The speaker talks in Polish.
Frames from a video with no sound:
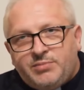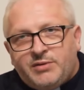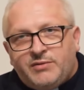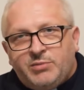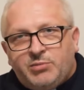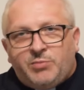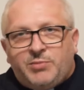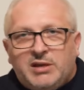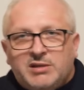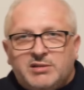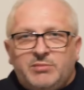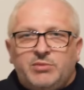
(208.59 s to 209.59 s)
pewnym
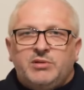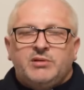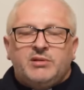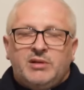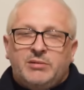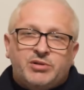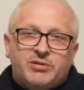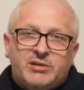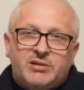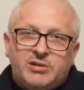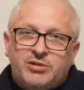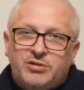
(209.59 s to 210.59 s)
obrazem na
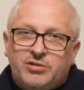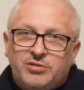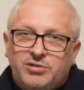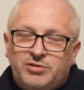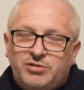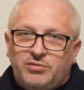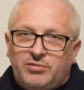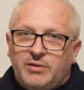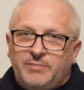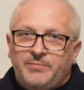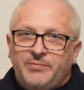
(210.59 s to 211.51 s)
przykład naszego kościoła,